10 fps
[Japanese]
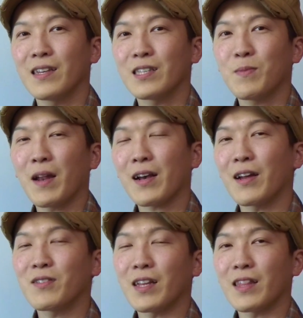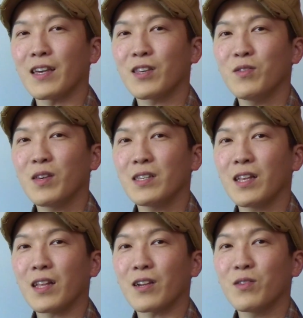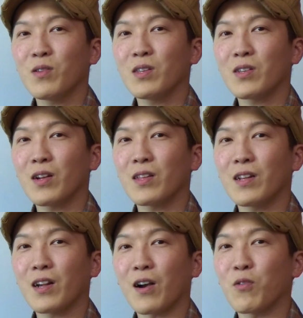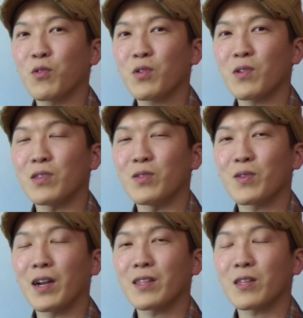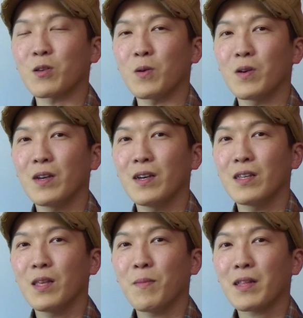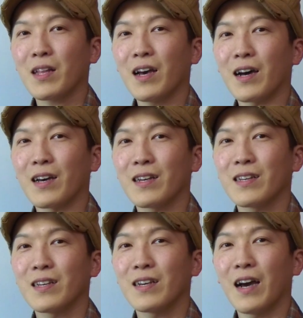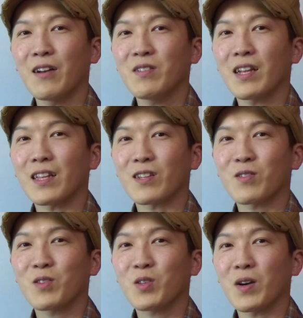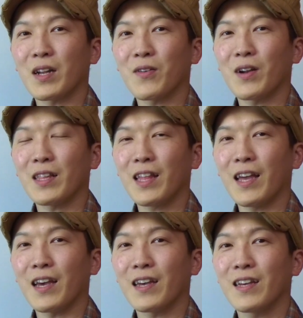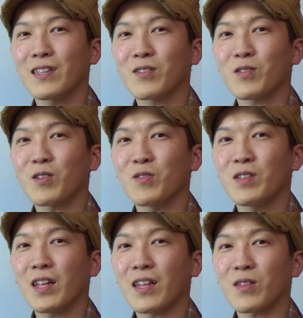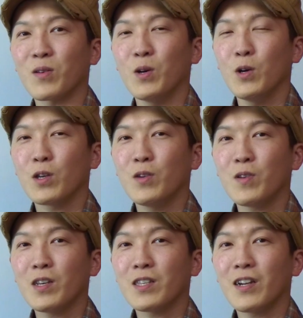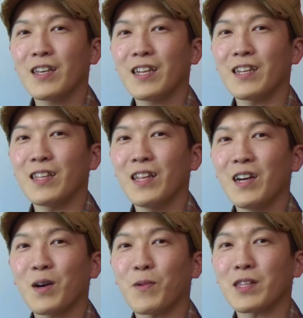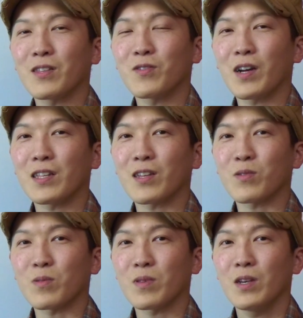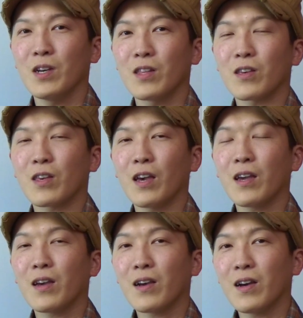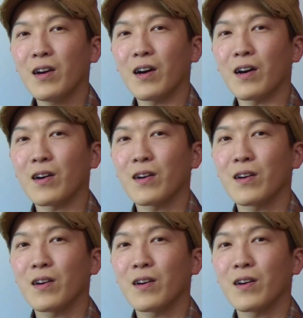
しばらく歩いてて、休憩してる間にこの人に抜かれたと。でまた歩いてたらその人が現れて、その人を抜いてったと。休憩してる間にまた抜かれたと。で結果